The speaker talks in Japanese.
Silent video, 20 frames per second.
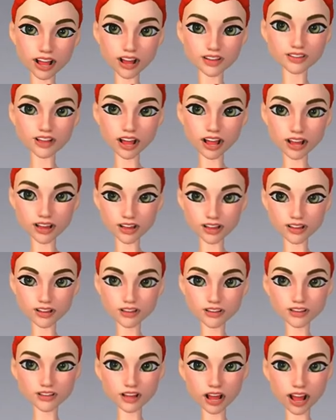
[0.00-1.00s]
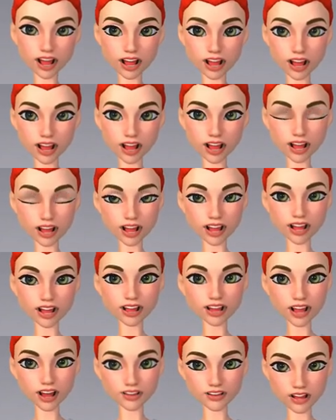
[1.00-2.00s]
わらず同じ位置から
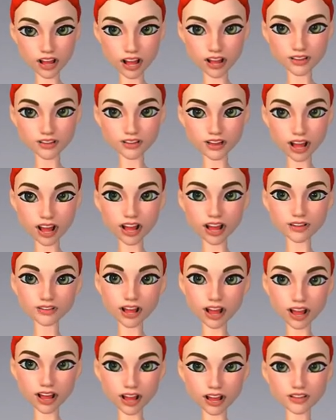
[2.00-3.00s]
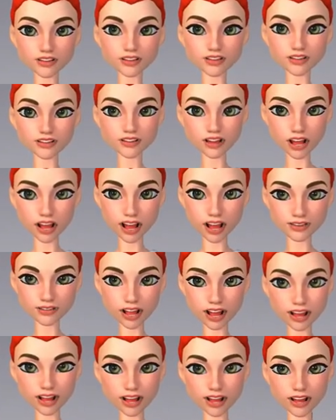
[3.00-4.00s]
作品を眺められることになり
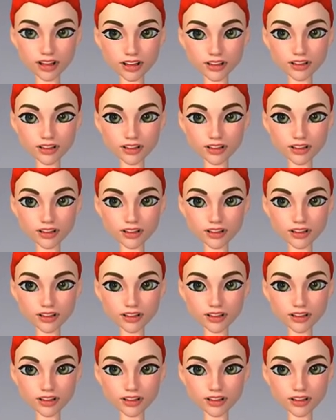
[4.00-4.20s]
ます